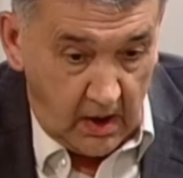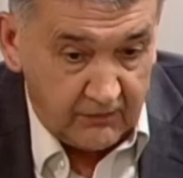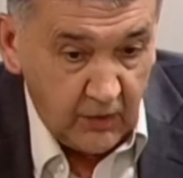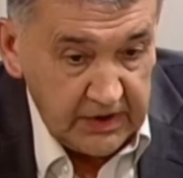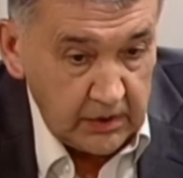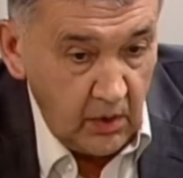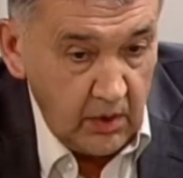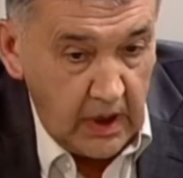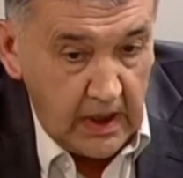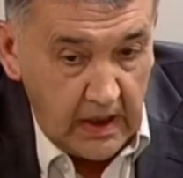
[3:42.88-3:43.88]
Вот,
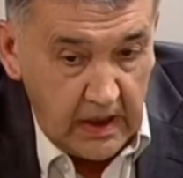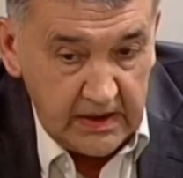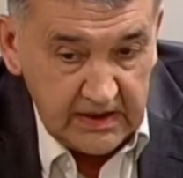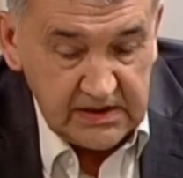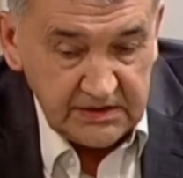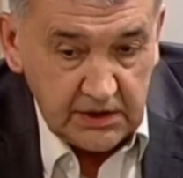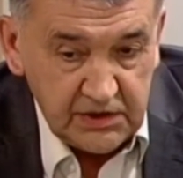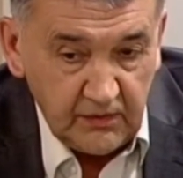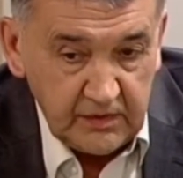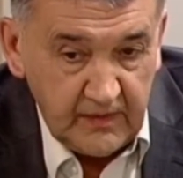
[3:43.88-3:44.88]
ну, а если,
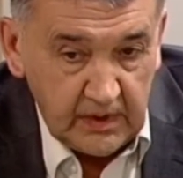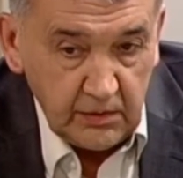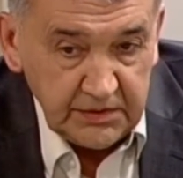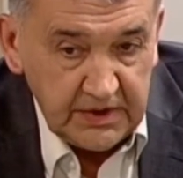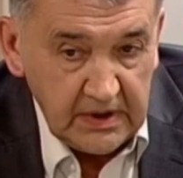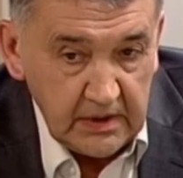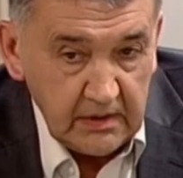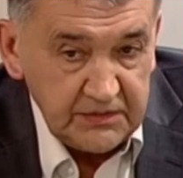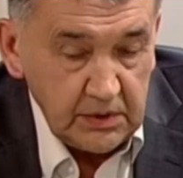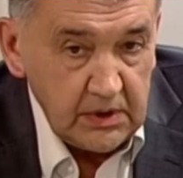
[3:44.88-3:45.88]
значит, вот
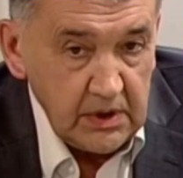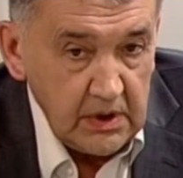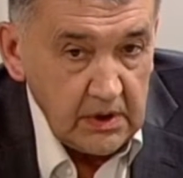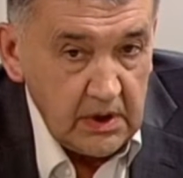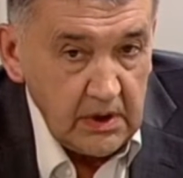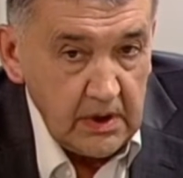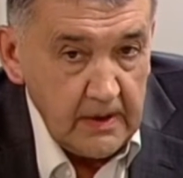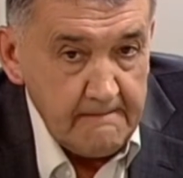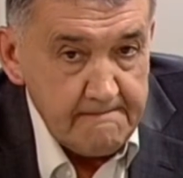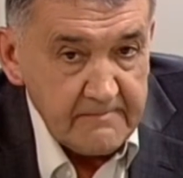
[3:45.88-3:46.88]
вернуться все-таки
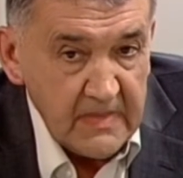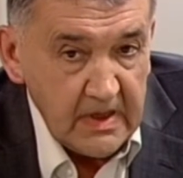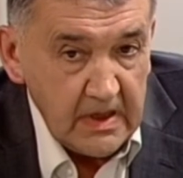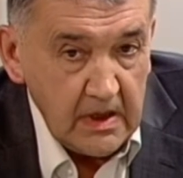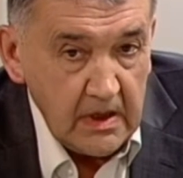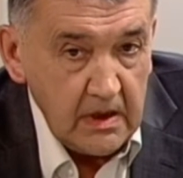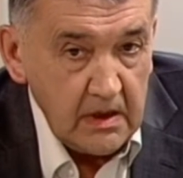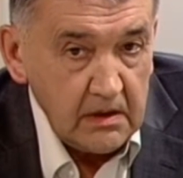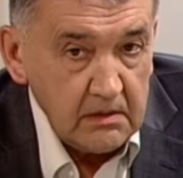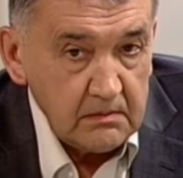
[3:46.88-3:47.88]
к
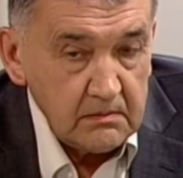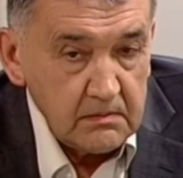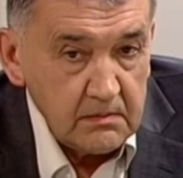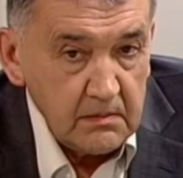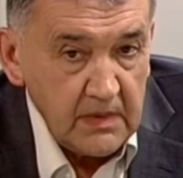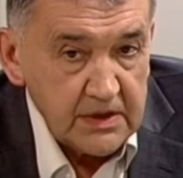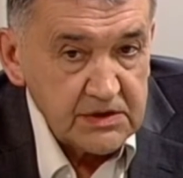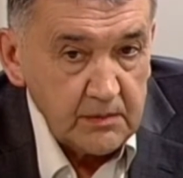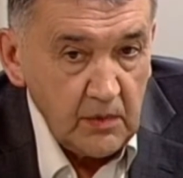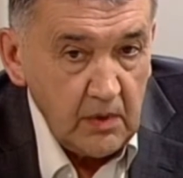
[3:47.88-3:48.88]
э,
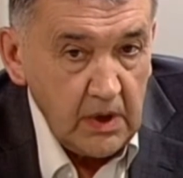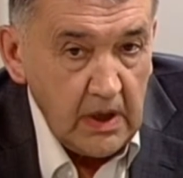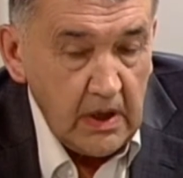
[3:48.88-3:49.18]
нашему